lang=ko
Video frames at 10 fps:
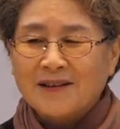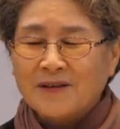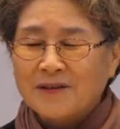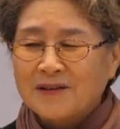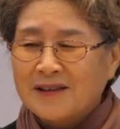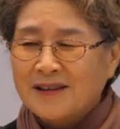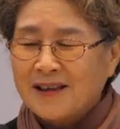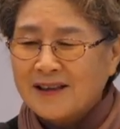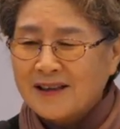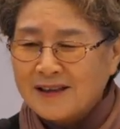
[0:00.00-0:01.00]

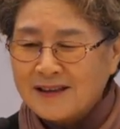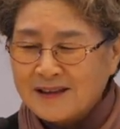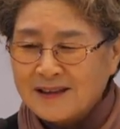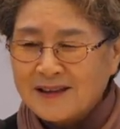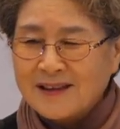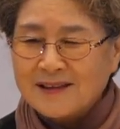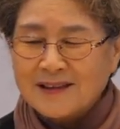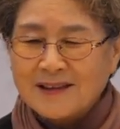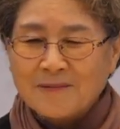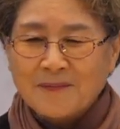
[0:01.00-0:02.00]
오늘날에 이르기까지